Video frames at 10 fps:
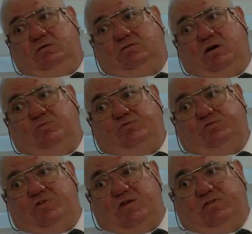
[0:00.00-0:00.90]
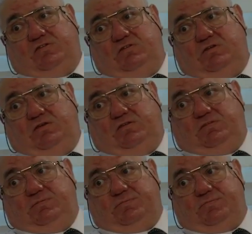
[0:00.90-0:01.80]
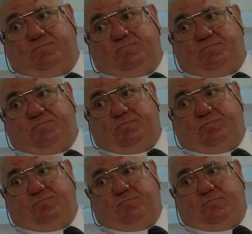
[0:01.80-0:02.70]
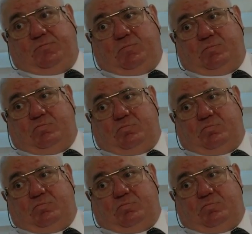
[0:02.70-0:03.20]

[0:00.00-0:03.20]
tablosu içerisindeyiz. E orada da o